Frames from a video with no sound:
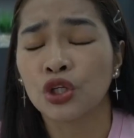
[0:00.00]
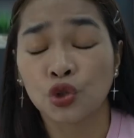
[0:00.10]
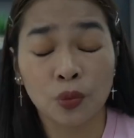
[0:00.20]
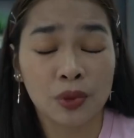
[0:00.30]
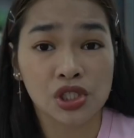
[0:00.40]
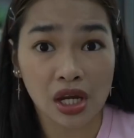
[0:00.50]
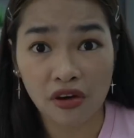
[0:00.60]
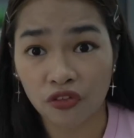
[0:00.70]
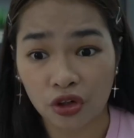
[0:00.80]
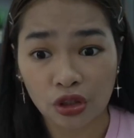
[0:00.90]
too much
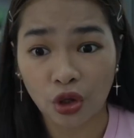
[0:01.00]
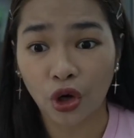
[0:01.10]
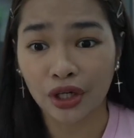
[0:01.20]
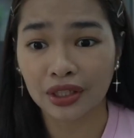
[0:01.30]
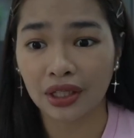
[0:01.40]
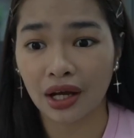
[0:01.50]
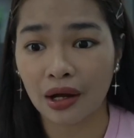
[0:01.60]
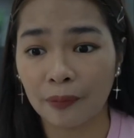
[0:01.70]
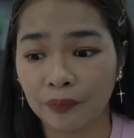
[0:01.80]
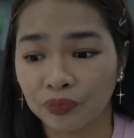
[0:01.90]
effort on
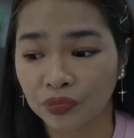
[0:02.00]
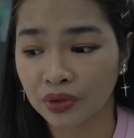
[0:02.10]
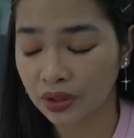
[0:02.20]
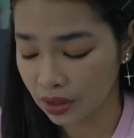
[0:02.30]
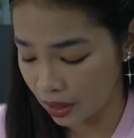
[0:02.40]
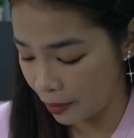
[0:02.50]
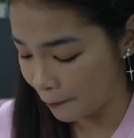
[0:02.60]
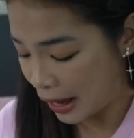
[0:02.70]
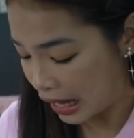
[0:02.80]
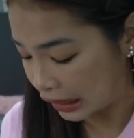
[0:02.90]
um,
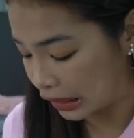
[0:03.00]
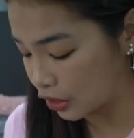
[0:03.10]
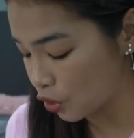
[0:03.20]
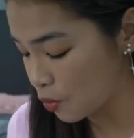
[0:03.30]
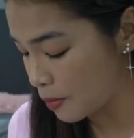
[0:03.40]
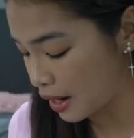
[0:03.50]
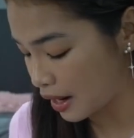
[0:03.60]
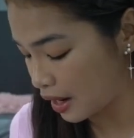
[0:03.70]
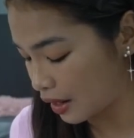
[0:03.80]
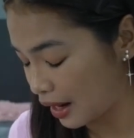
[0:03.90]
packing yung
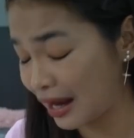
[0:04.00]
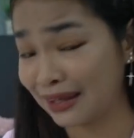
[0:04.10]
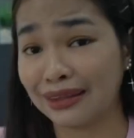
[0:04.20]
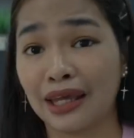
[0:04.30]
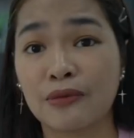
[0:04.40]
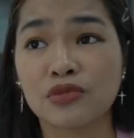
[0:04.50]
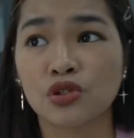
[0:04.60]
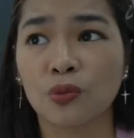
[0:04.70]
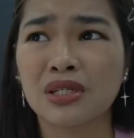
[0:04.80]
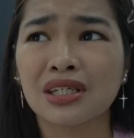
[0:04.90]
mga items.
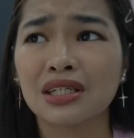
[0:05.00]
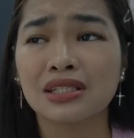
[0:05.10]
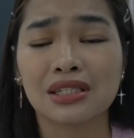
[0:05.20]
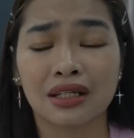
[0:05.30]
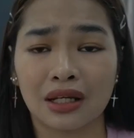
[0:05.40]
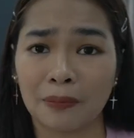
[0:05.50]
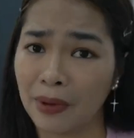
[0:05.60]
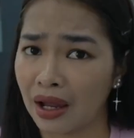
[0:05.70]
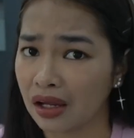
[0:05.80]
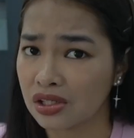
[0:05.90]
So, minsan nasisira na yung
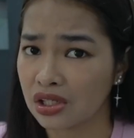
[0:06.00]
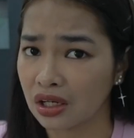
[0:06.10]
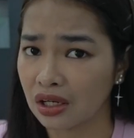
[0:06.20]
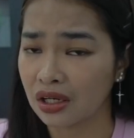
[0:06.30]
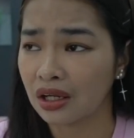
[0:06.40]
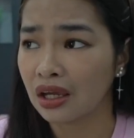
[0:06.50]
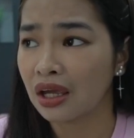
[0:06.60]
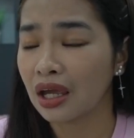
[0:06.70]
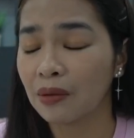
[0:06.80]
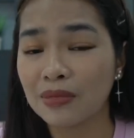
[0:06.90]
packaging.
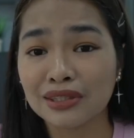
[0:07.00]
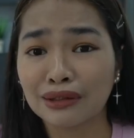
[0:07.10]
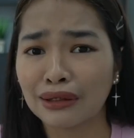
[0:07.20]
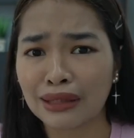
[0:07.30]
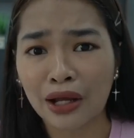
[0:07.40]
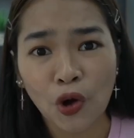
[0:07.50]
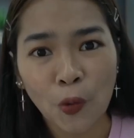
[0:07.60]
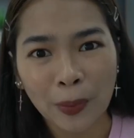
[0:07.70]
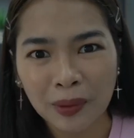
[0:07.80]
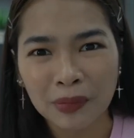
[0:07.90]
And minsan tinatago ko
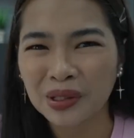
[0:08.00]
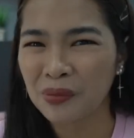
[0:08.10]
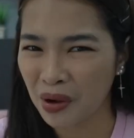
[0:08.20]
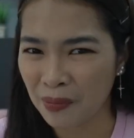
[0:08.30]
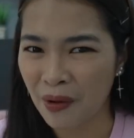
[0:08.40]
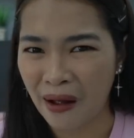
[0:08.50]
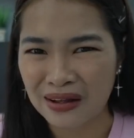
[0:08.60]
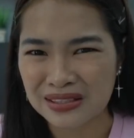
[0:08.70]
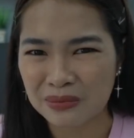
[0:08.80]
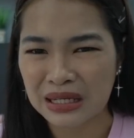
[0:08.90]
pa naman yung mga
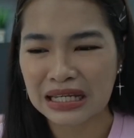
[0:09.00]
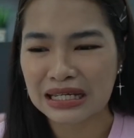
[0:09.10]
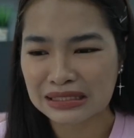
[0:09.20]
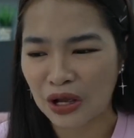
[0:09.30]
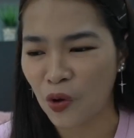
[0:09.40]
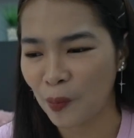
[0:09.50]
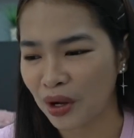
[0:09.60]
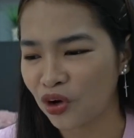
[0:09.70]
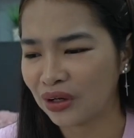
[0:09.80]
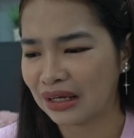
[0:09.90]
box. Mili kasi akong
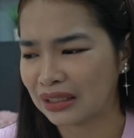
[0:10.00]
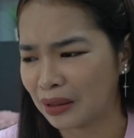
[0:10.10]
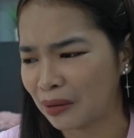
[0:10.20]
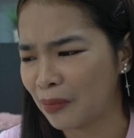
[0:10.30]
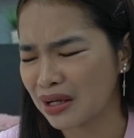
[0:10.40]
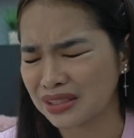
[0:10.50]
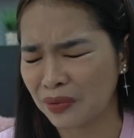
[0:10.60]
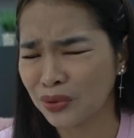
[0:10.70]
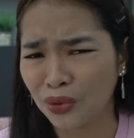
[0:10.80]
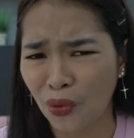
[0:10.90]
mag-collect ng box.
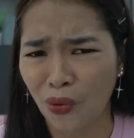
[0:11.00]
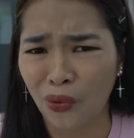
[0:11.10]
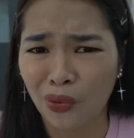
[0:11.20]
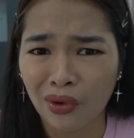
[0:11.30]
Ewan ko.